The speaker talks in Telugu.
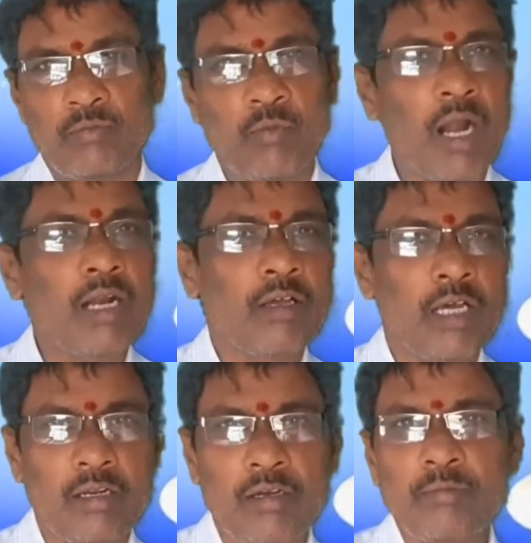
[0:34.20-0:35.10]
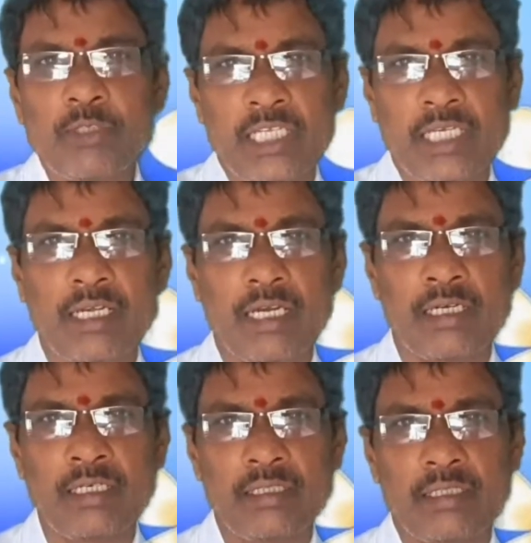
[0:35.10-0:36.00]
వాడుకలో ముఖ్యంగా
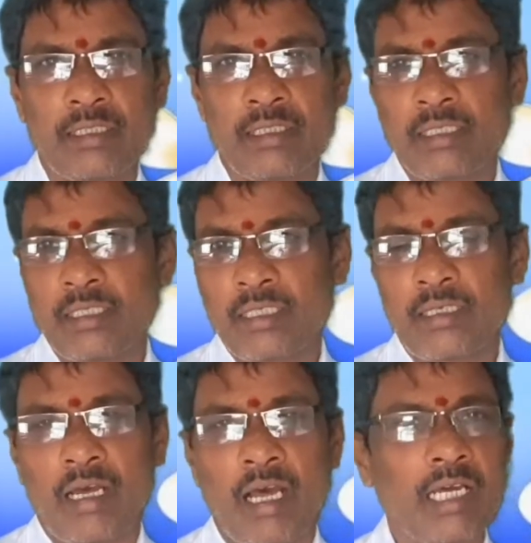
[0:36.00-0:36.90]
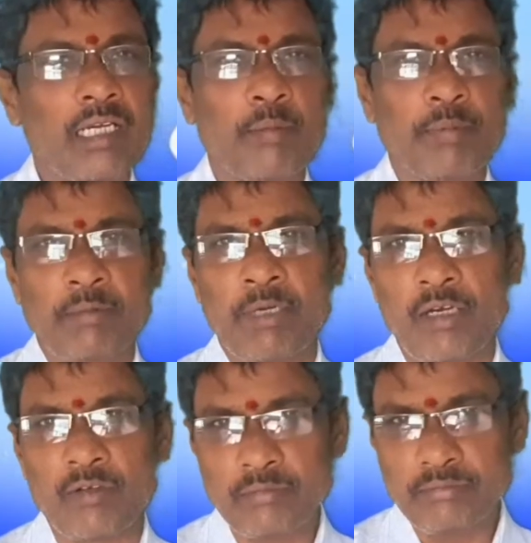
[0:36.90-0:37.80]
ఆంగ్ల
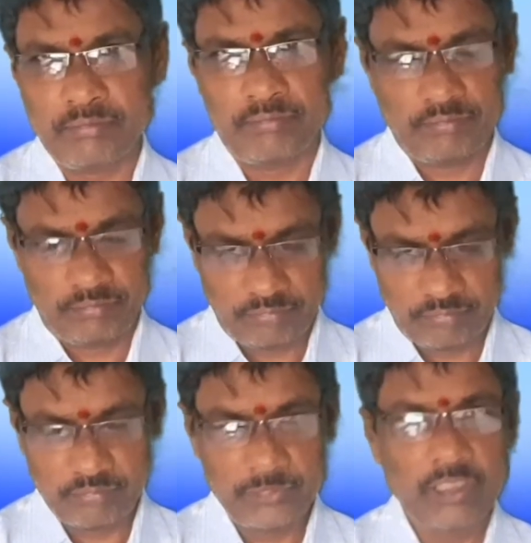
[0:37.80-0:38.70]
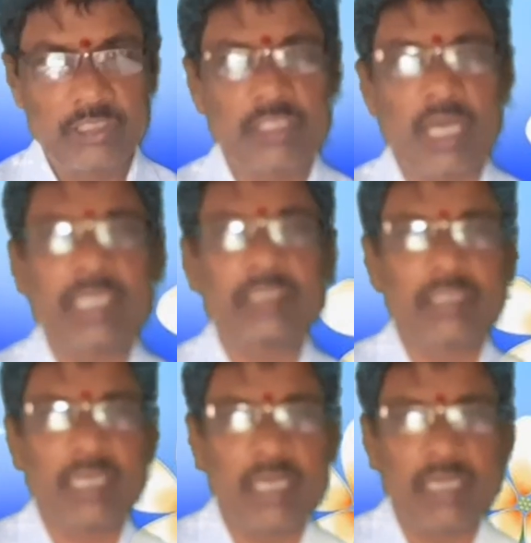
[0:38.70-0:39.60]
ప్రభావం
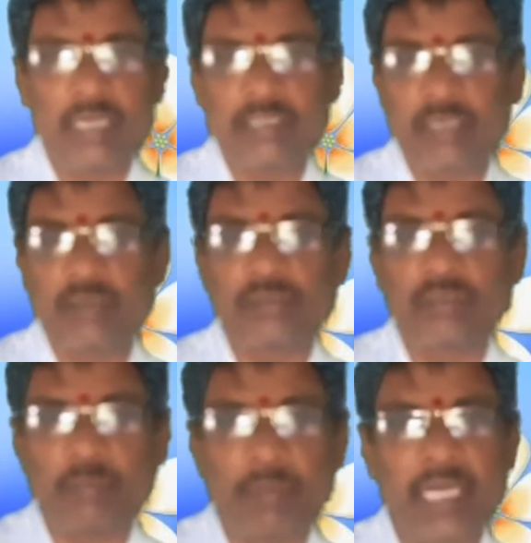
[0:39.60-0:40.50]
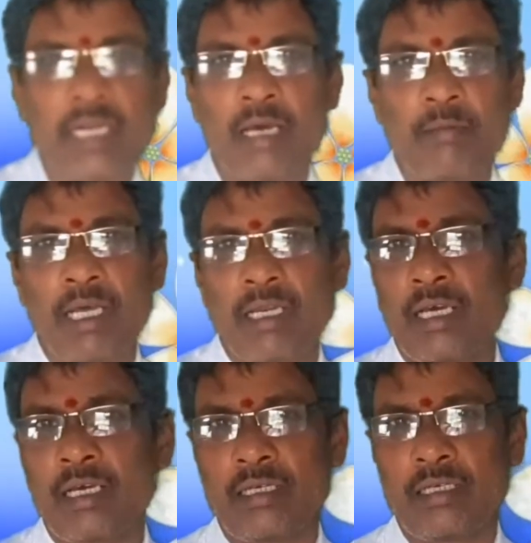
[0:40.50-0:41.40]
చారిత్రకంగా జరుగుతున్న పరిణామాల
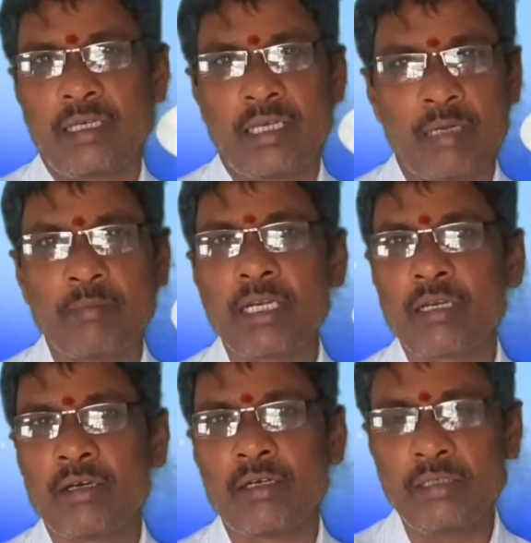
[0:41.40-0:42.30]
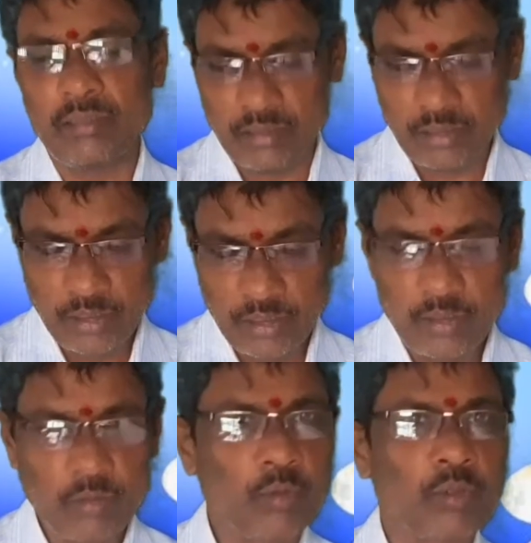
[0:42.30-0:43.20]
క్రమంలో
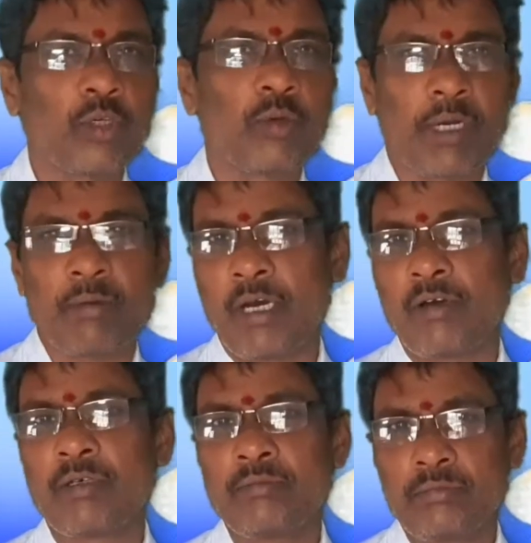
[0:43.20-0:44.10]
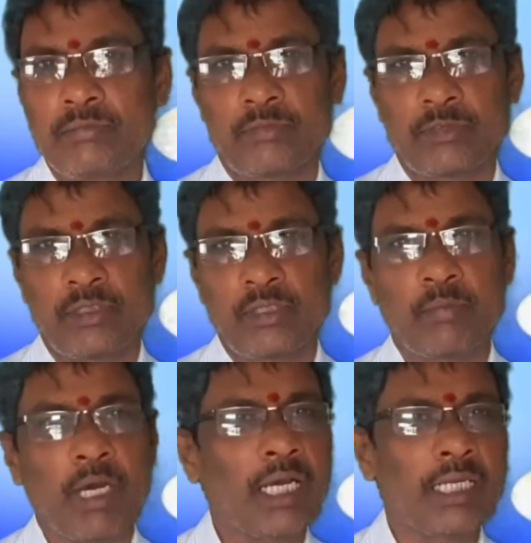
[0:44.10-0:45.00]
ఉర్దూ ప్రభావం
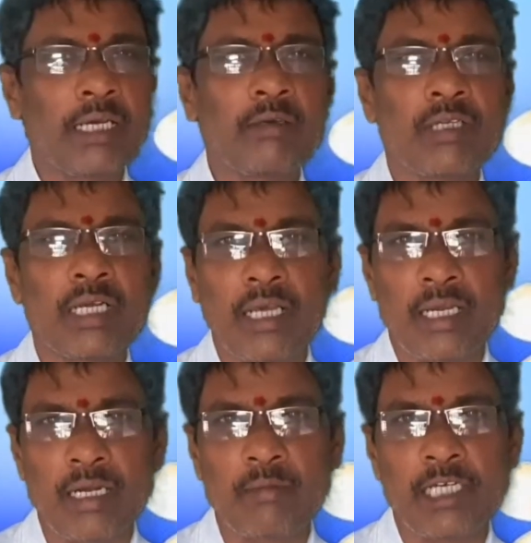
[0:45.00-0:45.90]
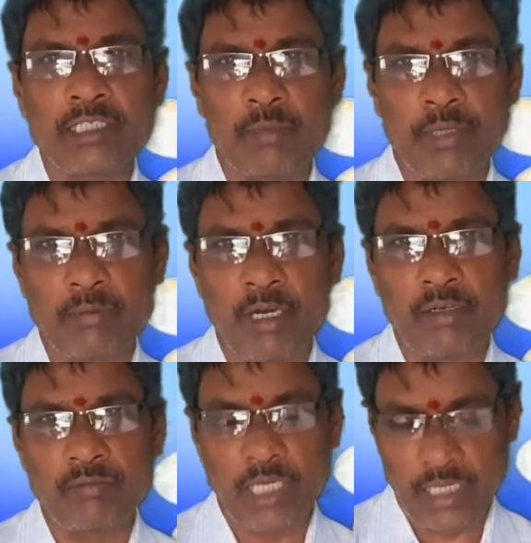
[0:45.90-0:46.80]
పక్కనే ఉన్న కన్నడ భాష
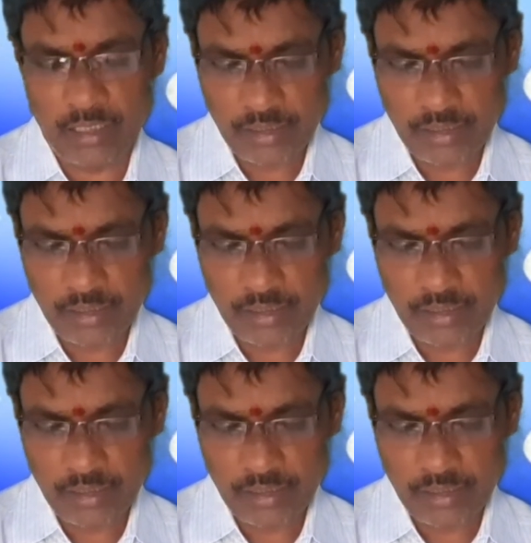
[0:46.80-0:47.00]
ప్రభావం వల్ల